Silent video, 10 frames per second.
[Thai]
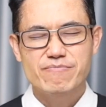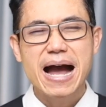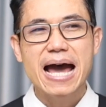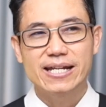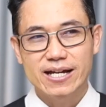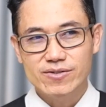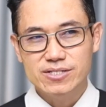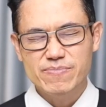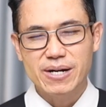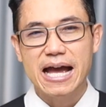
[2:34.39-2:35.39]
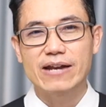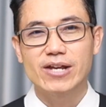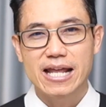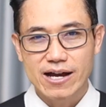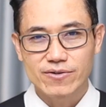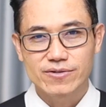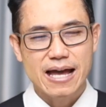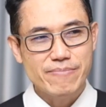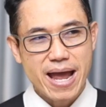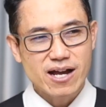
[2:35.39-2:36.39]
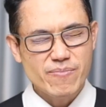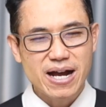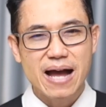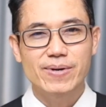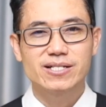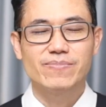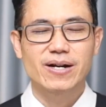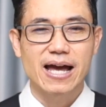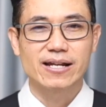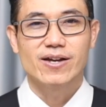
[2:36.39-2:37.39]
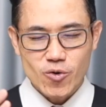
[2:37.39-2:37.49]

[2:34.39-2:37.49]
บ้านเนี่ยเขาซื้อประกันไว้แล้วทางแบงก์เขาบังคับให้ซื้อประกัน